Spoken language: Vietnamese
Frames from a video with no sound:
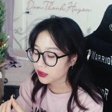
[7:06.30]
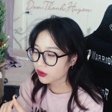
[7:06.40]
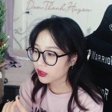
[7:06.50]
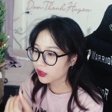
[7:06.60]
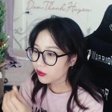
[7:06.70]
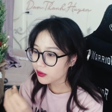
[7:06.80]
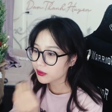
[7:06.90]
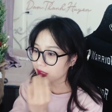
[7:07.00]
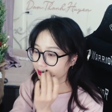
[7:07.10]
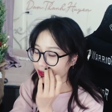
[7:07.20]
còn cái lúc
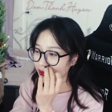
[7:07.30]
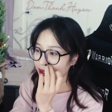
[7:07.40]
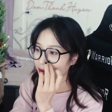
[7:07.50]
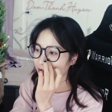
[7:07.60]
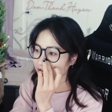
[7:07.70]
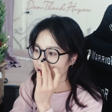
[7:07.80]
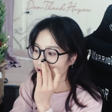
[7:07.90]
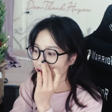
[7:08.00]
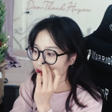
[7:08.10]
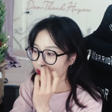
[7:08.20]
mà mình gặp sau này thì mình nhận
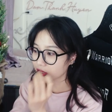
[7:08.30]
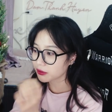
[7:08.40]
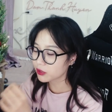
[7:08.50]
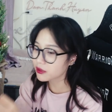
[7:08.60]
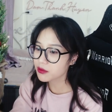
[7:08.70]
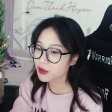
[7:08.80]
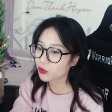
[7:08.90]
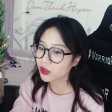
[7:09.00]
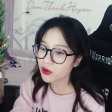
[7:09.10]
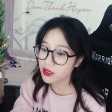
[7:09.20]
ra nó rồi thì mình không bao giờ
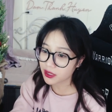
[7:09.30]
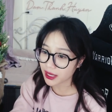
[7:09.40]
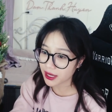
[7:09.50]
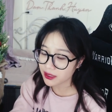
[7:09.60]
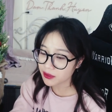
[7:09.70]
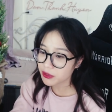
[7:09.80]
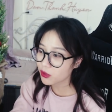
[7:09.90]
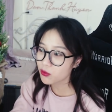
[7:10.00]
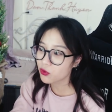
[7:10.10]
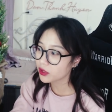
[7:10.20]
mình muốn tiêu cực cả cái đấy
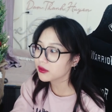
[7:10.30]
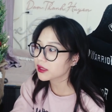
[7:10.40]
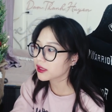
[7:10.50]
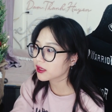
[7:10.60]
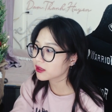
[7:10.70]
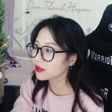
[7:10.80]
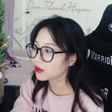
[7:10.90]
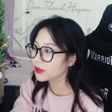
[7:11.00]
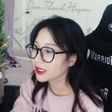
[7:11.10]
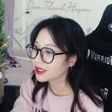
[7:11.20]
mình không muốn cái đấy là tự
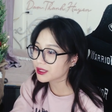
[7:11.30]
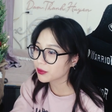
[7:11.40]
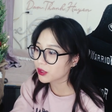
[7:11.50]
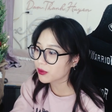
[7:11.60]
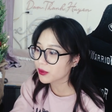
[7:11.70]
nó bị thế chứ mình không hề